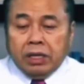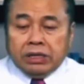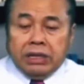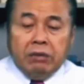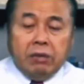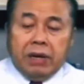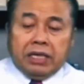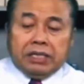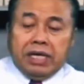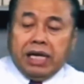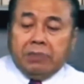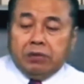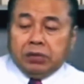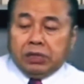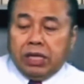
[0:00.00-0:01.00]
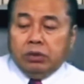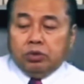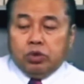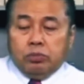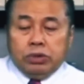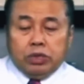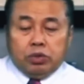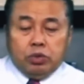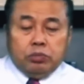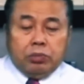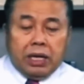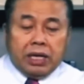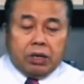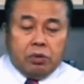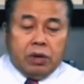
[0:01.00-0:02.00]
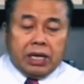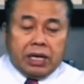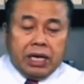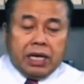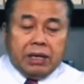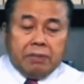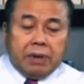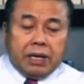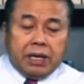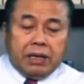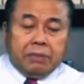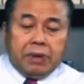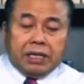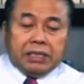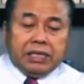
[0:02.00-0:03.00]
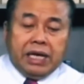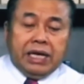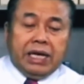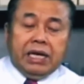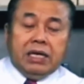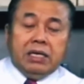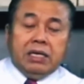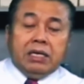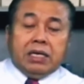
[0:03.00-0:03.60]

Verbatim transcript: Saya memaksa ibu saya untuk menjumpai keluarga ipar-ipar saya